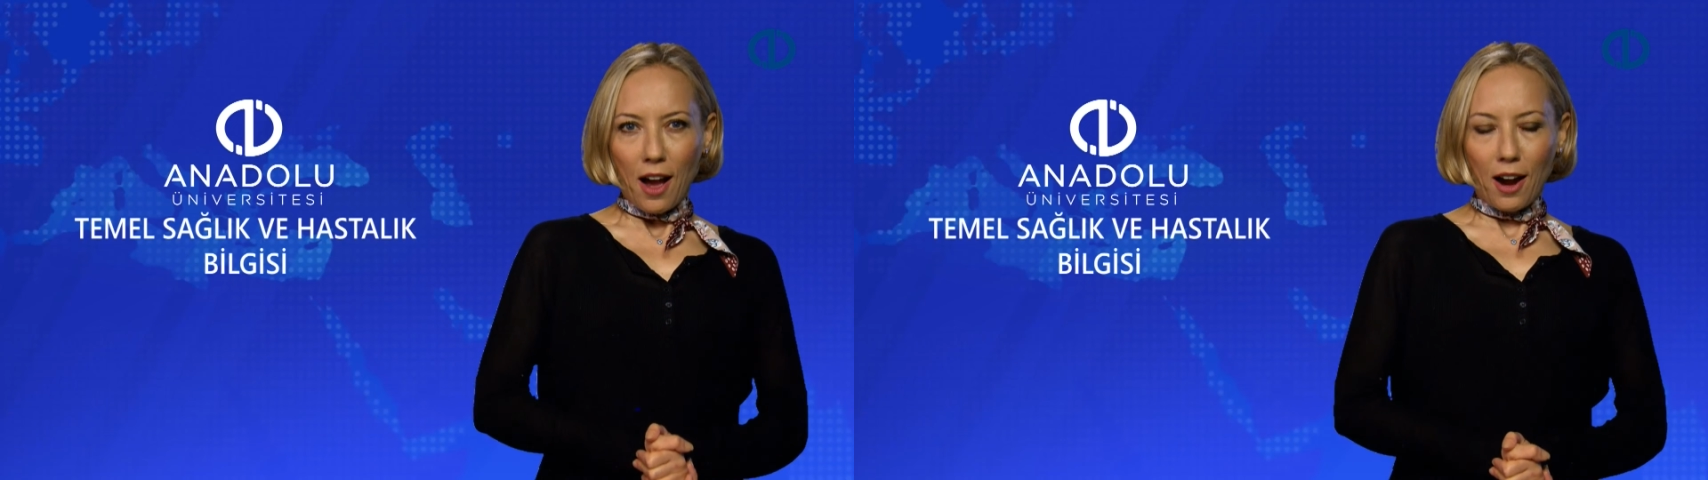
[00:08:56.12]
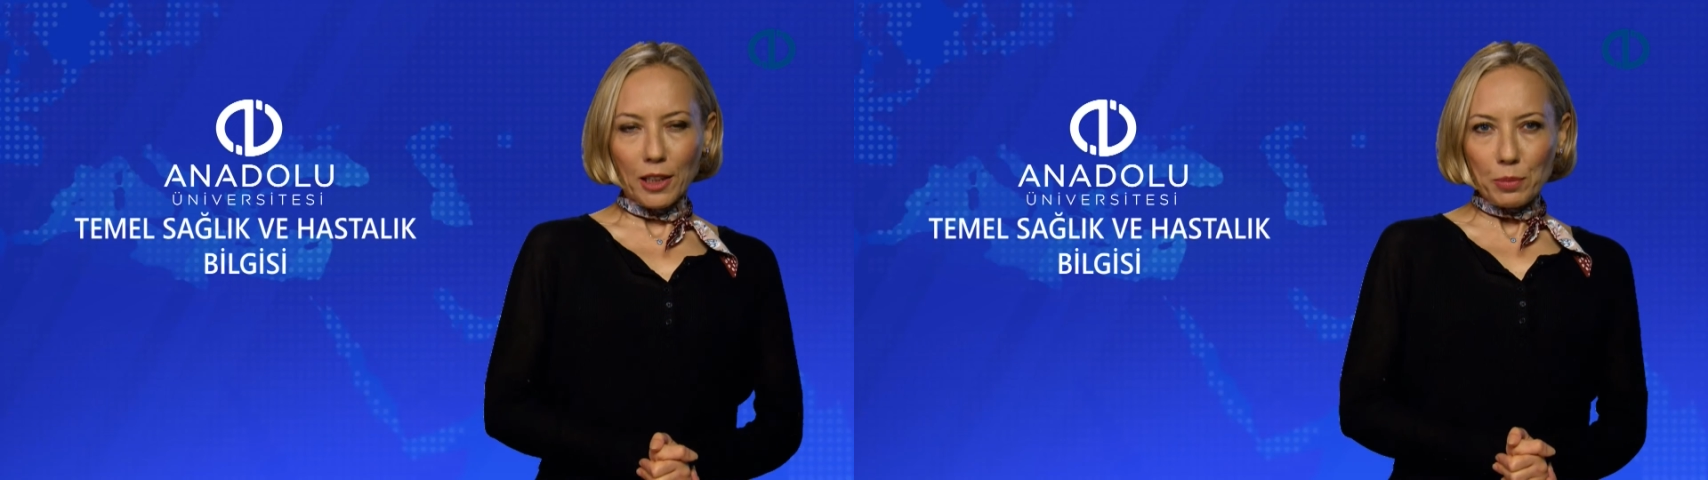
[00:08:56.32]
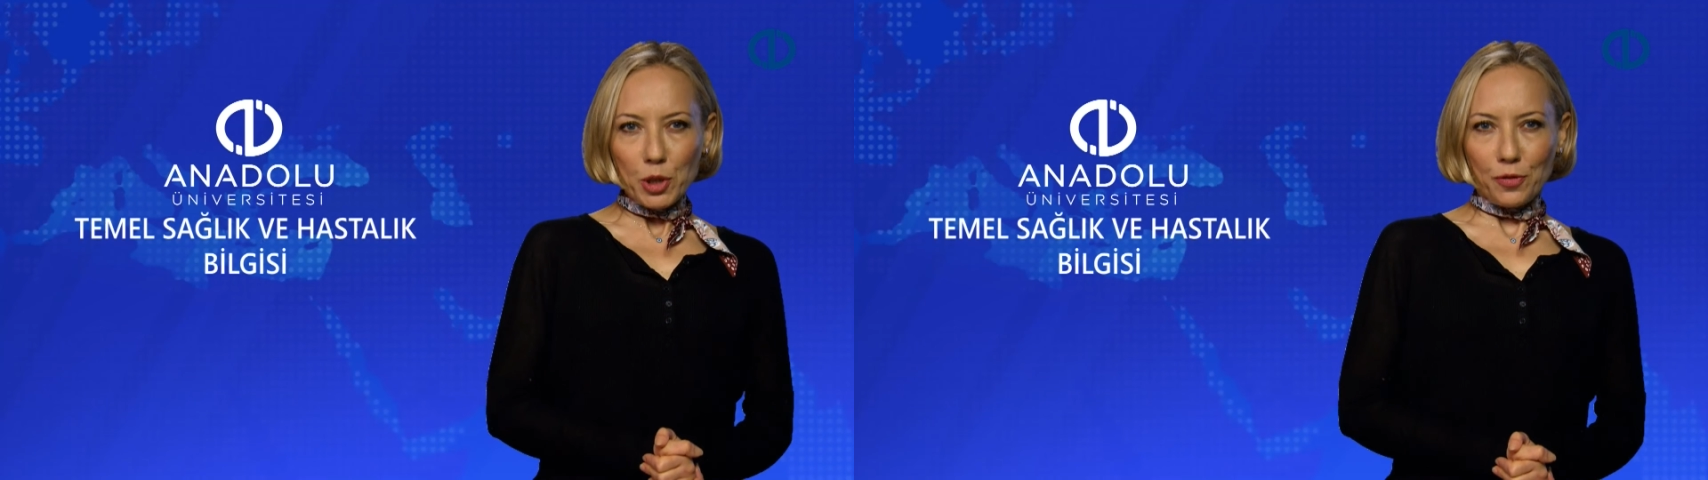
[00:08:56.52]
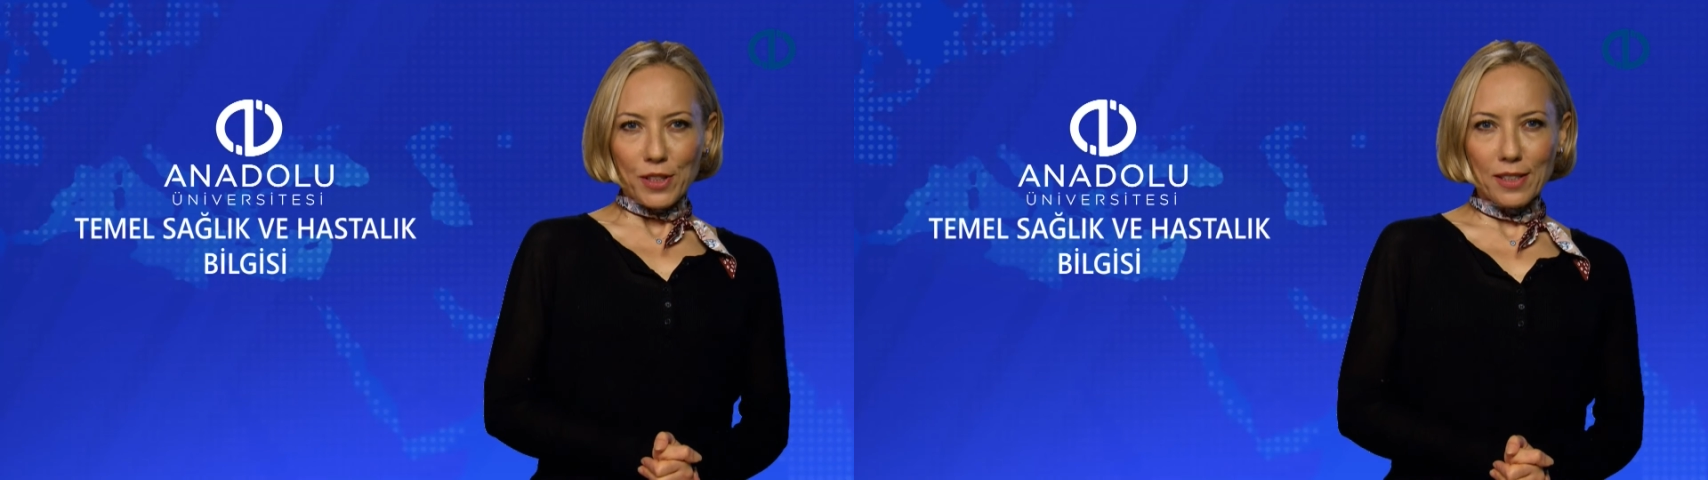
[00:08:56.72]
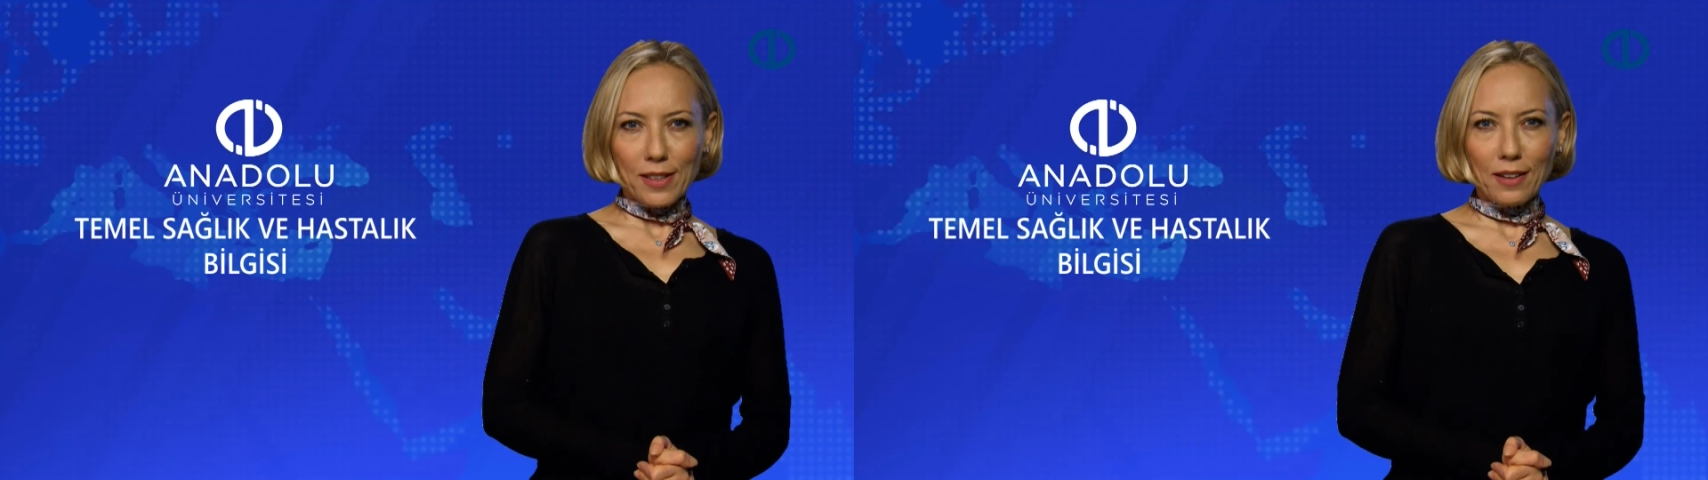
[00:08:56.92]
Artmış
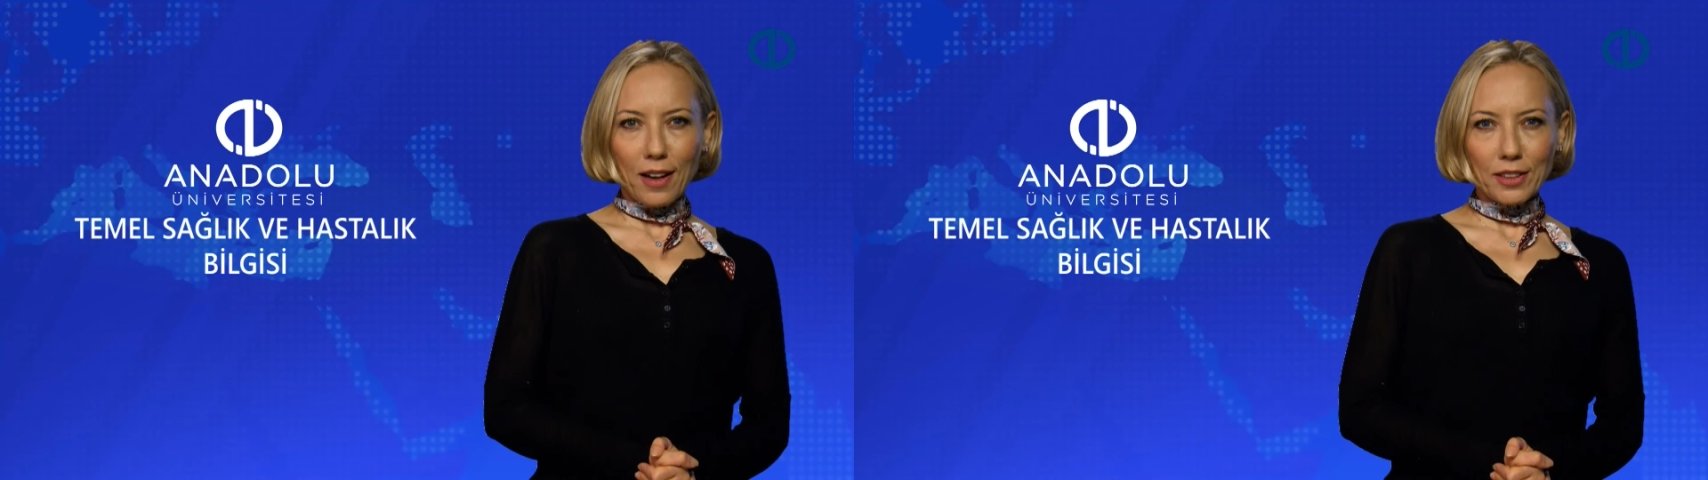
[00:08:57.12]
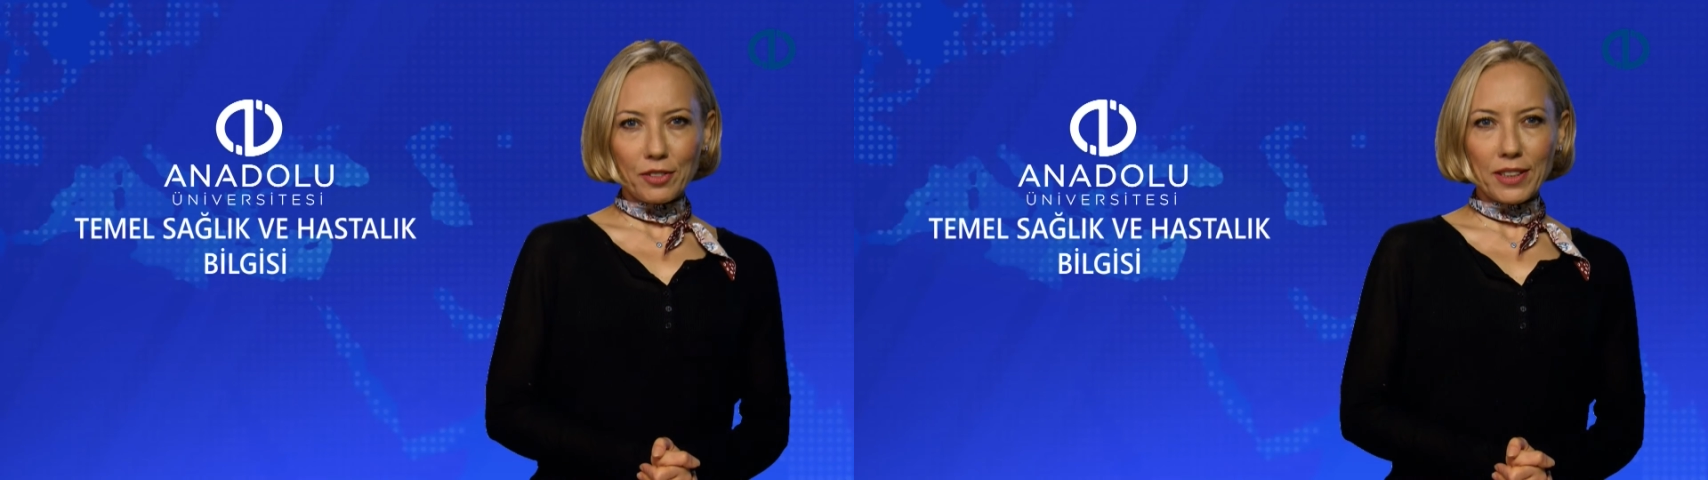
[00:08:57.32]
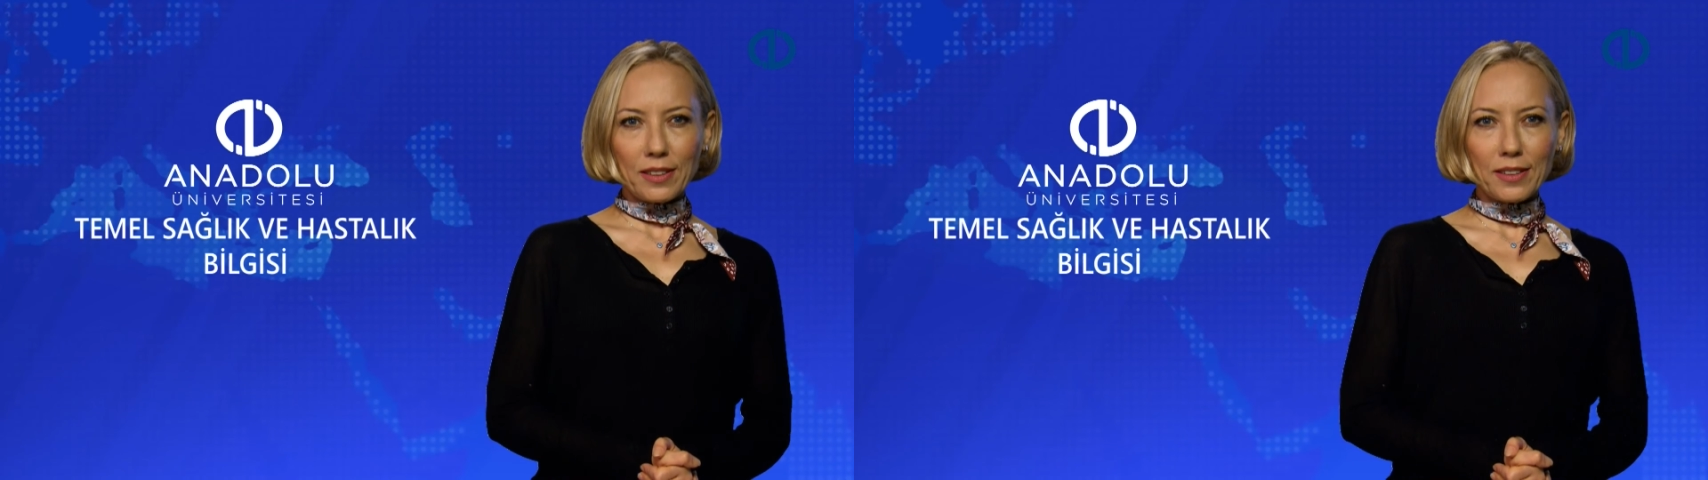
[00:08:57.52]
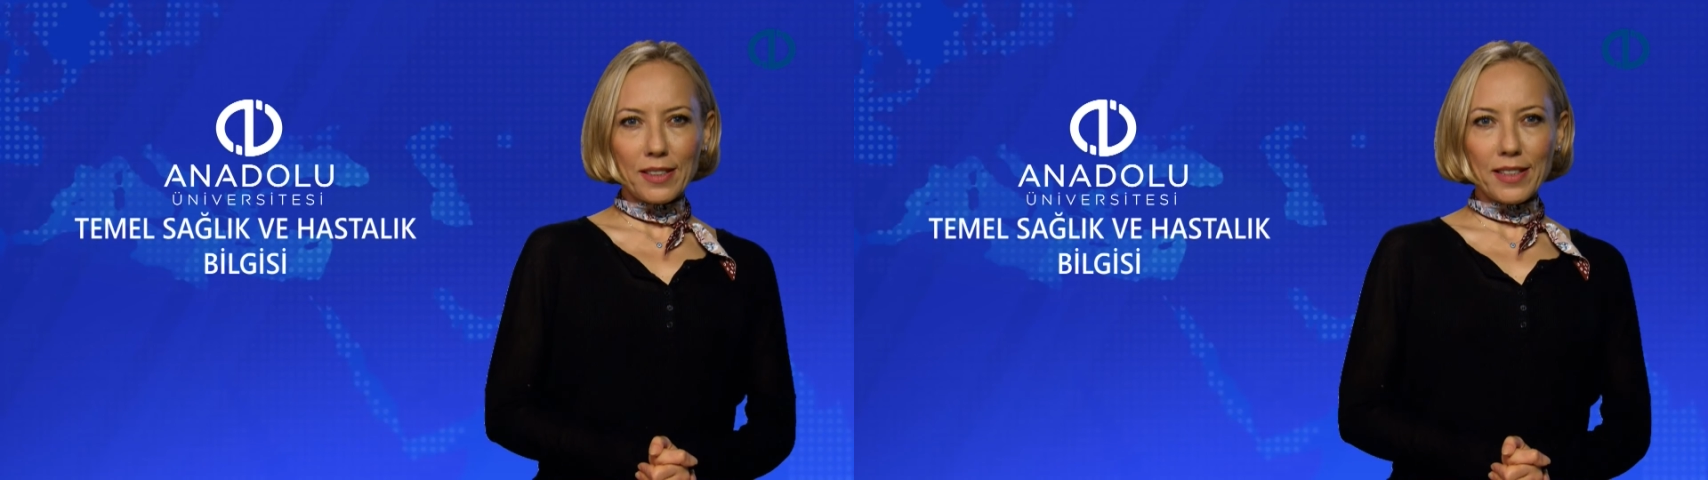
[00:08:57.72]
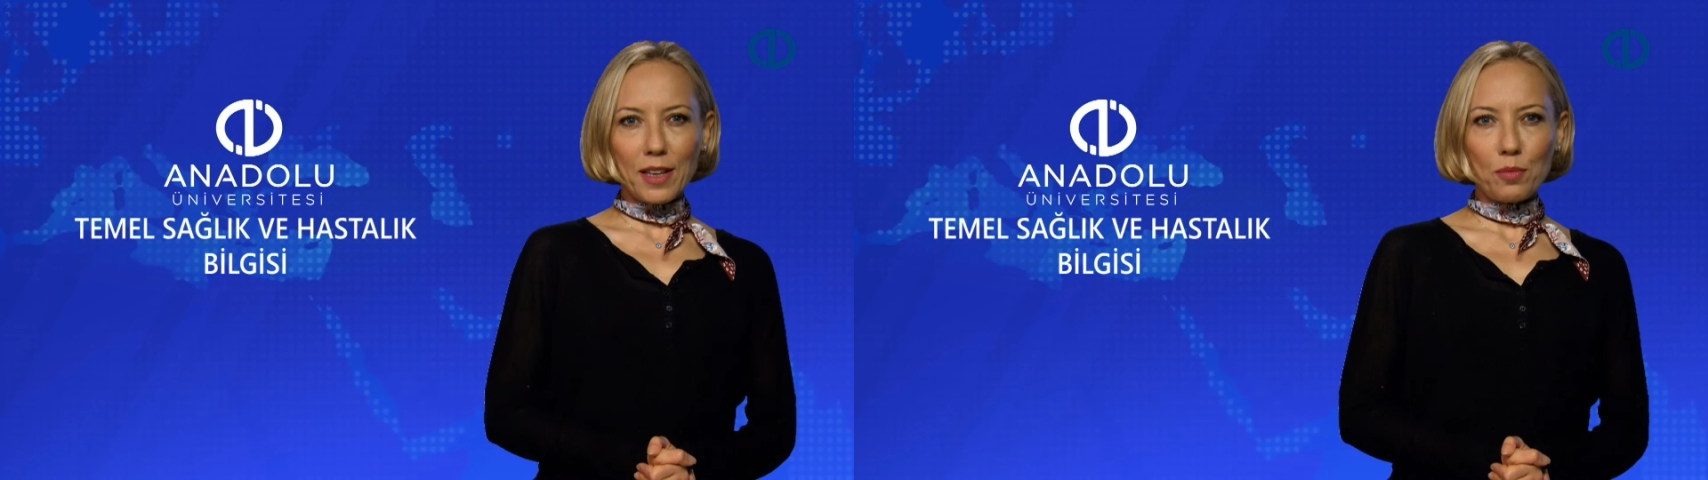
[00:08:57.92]
fiziksel aktivitenin
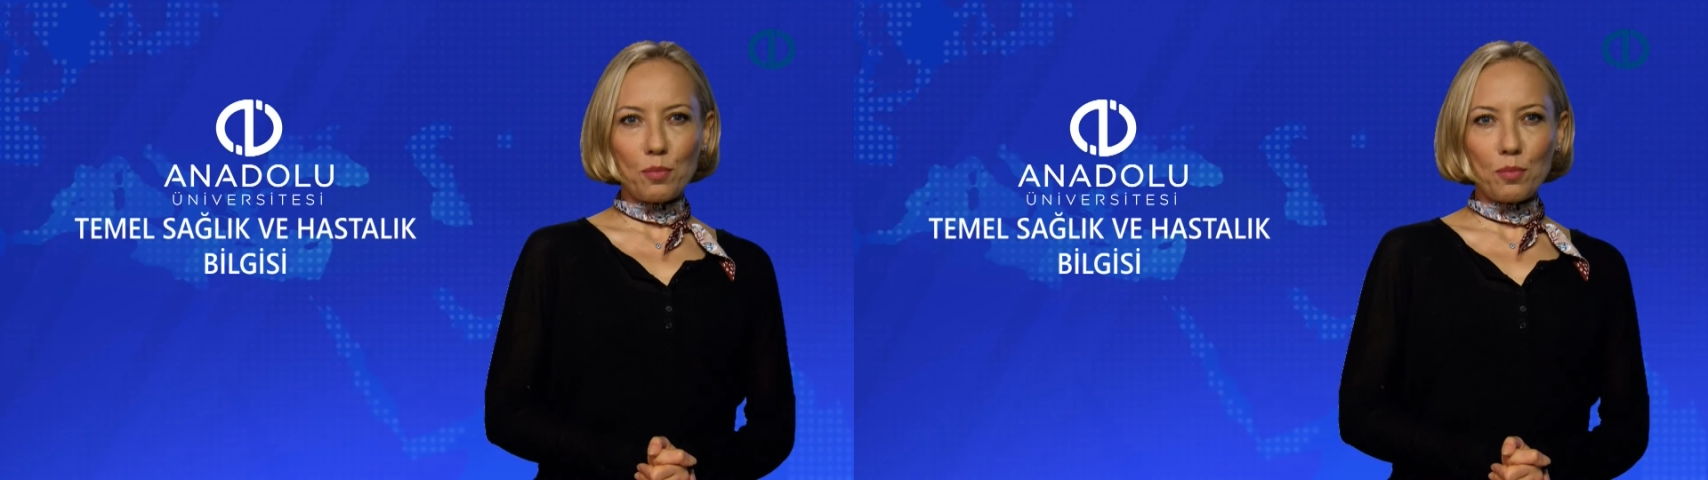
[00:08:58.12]
ise